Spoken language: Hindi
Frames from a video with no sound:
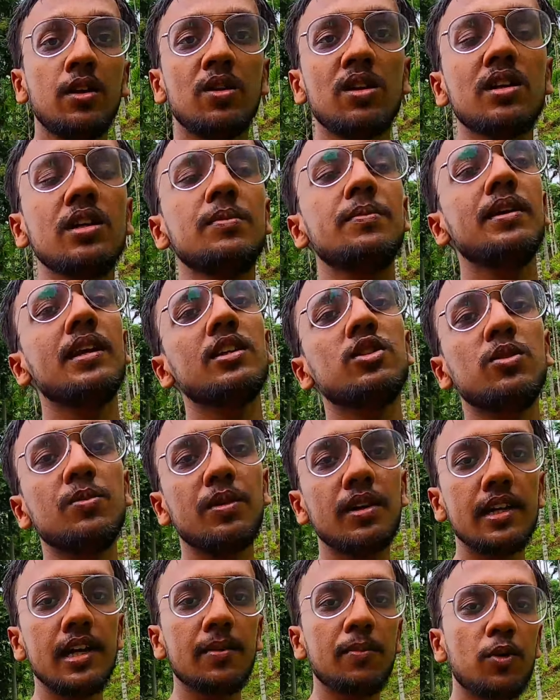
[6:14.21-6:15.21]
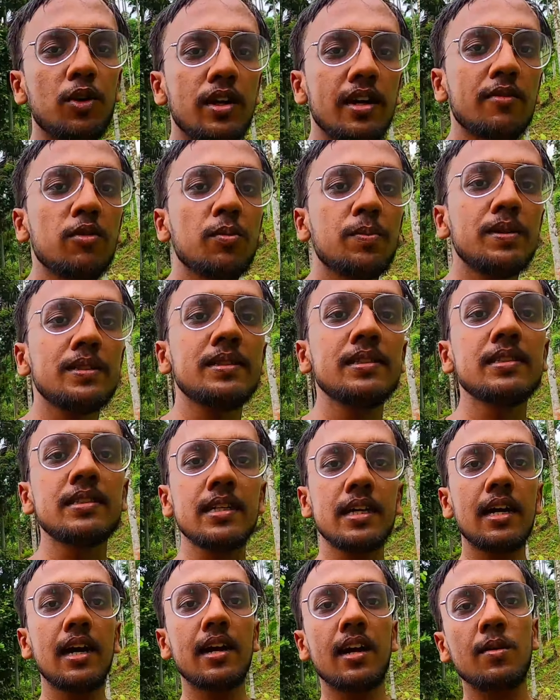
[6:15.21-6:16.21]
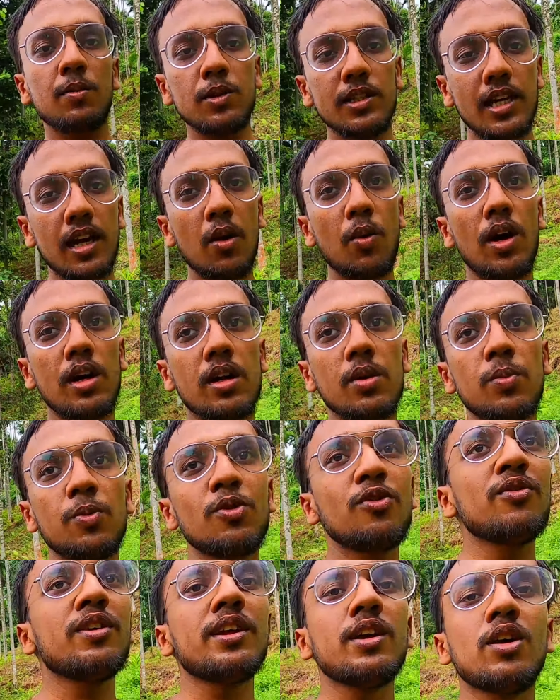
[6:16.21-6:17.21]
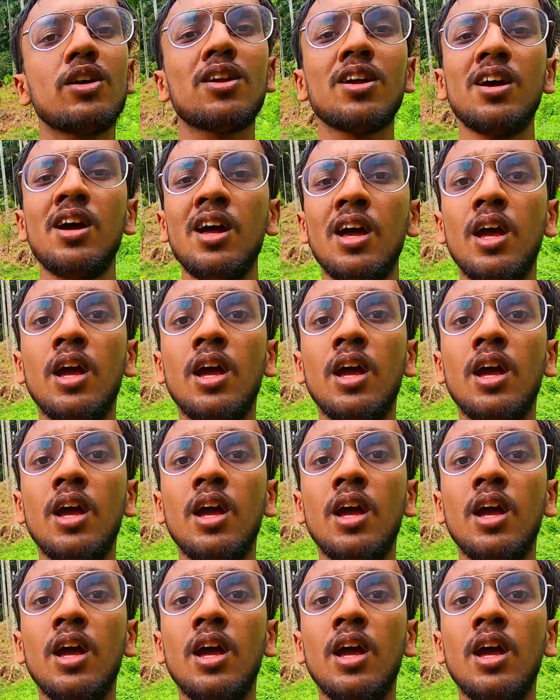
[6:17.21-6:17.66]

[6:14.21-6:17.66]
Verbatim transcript: क्योंकि मेरा जो मीडिया मोड है वो भीजने से ख़राब हो जाएगा वाटरप्रूफ नहीं और